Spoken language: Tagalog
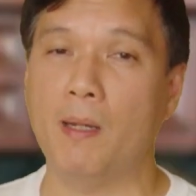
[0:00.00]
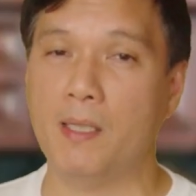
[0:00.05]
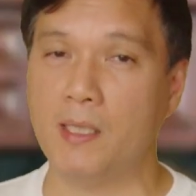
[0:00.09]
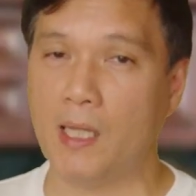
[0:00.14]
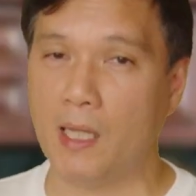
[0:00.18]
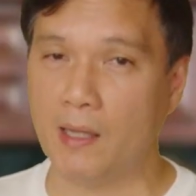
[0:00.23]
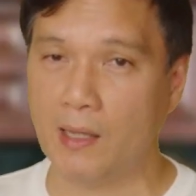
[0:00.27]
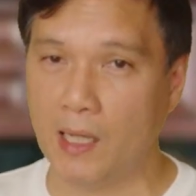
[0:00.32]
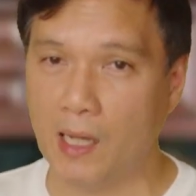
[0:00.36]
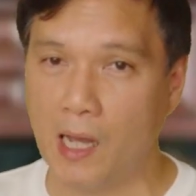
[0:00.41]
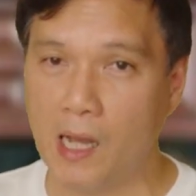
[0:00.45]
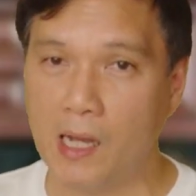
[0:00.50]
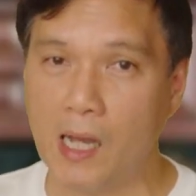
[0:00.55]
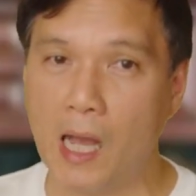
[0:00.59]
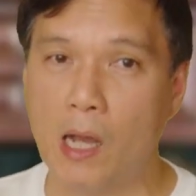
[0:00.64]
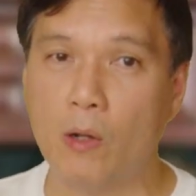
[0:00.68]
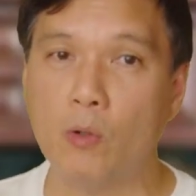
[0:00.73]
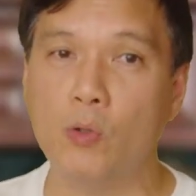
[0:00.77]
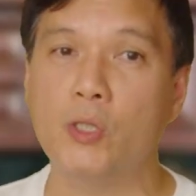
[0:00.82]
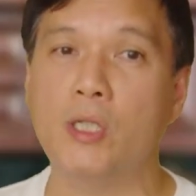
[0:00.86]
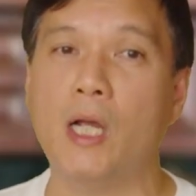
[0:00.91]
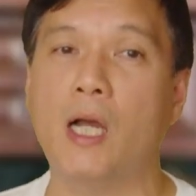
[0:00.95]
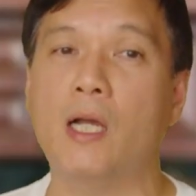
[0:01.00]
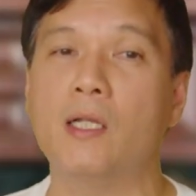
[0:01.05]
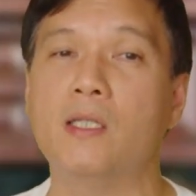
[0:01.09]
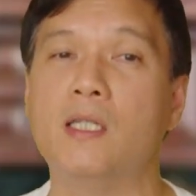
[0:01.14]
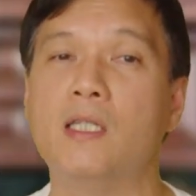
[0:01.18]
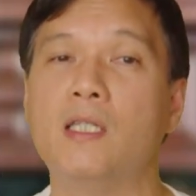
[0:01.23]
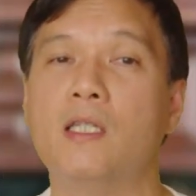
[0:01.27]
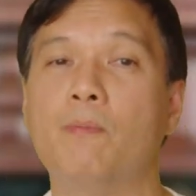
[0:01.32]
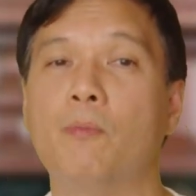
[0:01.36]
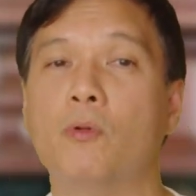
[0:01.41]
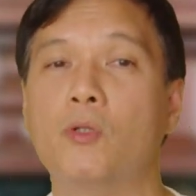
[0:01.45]
Basta't nangangako siyang
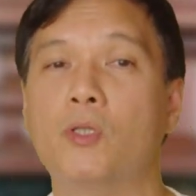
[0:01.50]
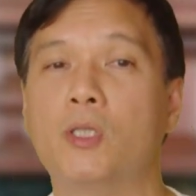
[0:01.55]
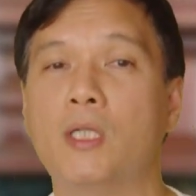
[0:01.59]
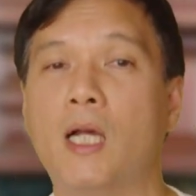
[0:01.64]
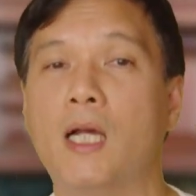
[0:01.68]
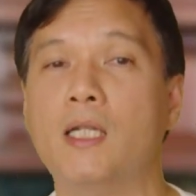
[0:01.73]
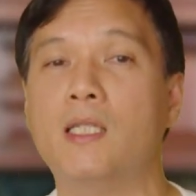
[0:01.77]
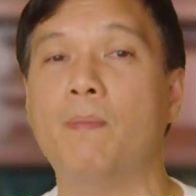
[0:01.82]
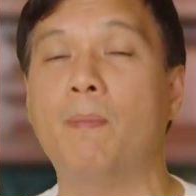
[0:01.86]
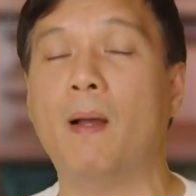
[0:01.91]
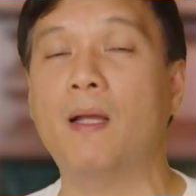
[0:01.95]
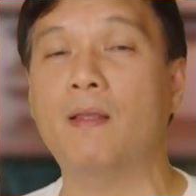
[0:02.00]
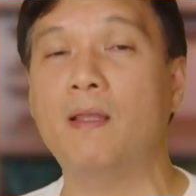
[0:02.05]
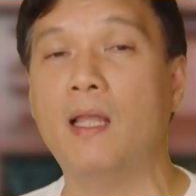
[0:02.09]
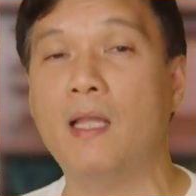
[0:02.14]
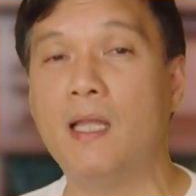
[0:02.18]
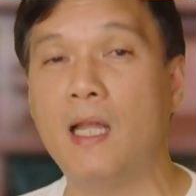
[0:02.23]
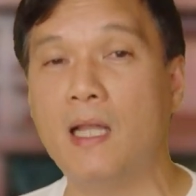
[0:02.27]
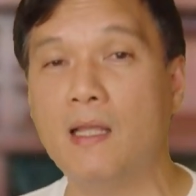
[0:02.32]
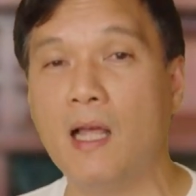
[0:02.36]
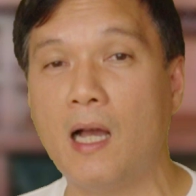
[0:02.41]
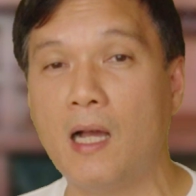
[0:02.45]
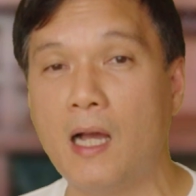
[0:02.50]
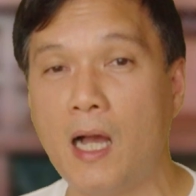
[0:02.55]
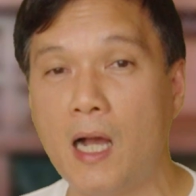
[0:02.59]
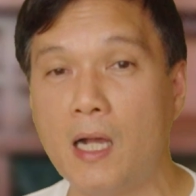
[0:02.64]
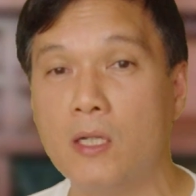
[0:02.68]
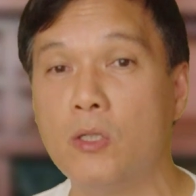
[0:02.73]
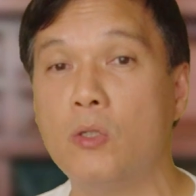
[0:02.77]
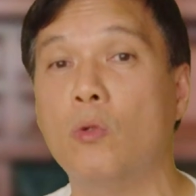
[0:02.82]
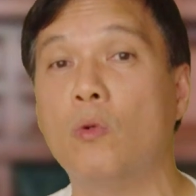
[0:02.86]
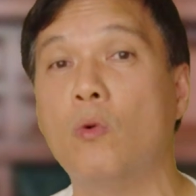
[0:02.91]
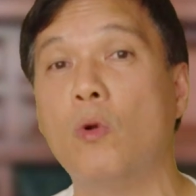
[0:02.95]
sisipot siya sa pagdinig ng
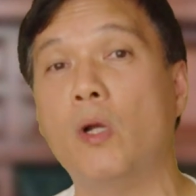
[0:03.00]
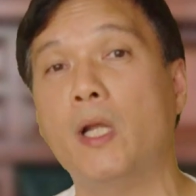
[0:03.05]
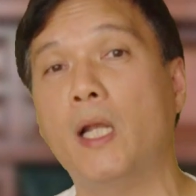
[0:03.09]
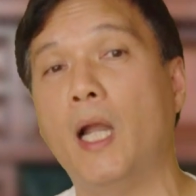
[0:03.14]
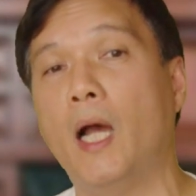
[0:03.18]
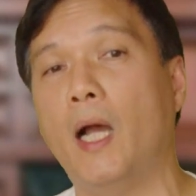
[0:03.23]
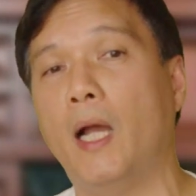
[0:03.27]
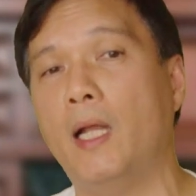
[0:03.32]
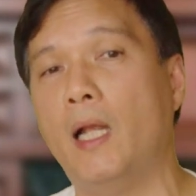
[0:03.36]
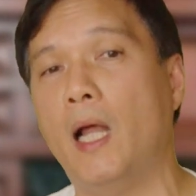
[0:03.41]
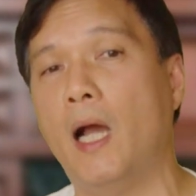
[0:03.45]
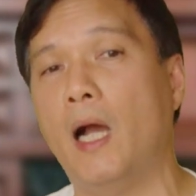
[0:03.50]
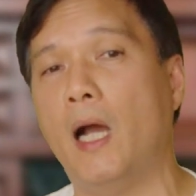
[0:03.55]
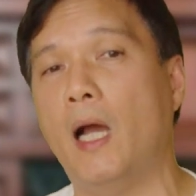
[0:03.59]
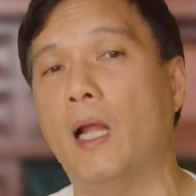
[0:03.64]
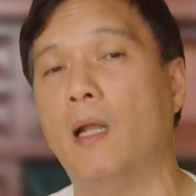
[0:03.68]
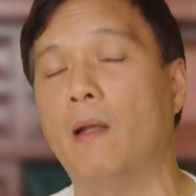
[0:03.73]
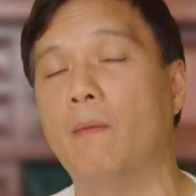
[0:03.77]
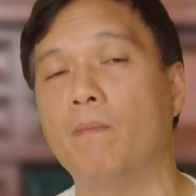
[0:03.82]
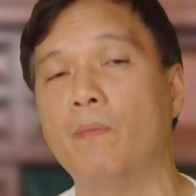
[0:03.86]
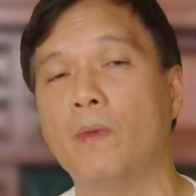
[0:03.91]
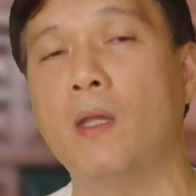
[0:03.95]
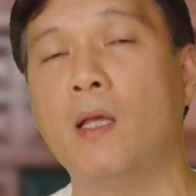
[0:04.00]
kaso kung kinakailangan.